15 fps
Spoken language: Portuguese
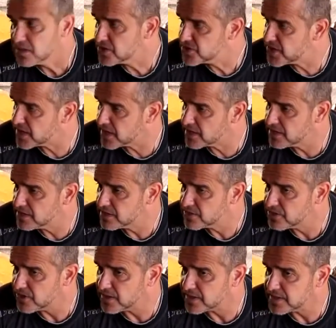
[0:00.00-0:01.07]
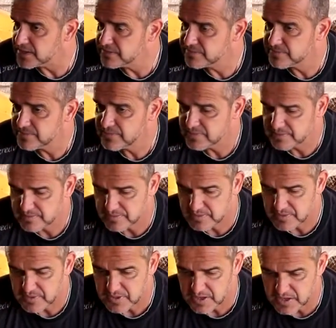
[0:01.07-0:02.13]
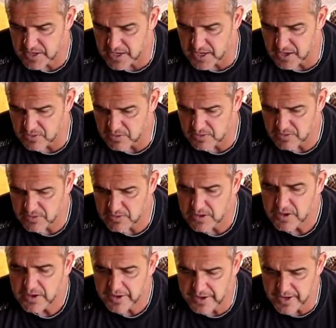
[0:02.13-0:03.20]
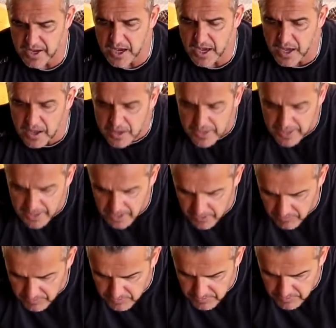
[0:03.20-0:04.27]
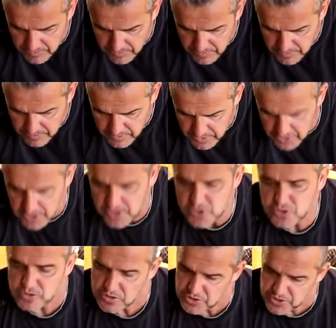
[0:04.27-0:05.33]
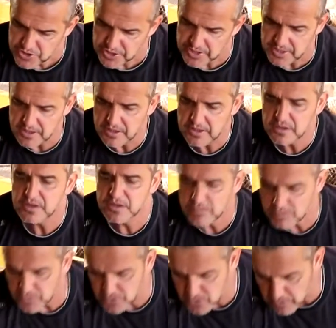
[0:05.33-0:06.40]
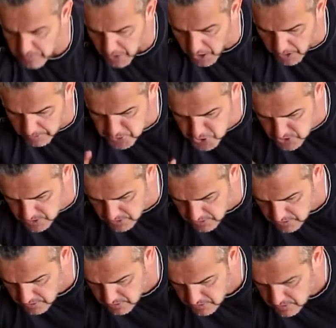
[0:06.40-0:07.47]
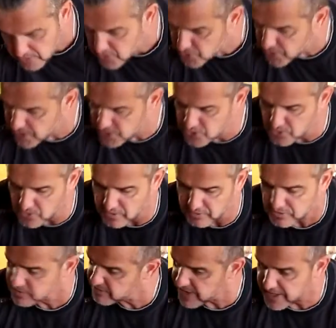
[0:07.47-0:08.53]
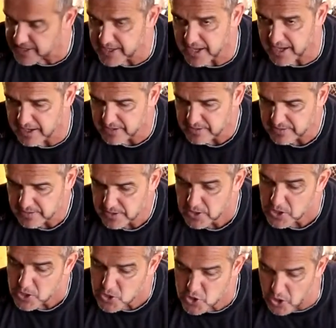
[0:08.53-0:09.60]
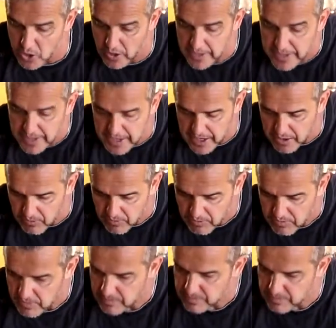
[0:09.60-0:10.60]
Chega aqui, toca. Não. Não. Ah, não. Isso. Tira. Muito. Ah, chega de novo. Não vai ganhar. Só. Não.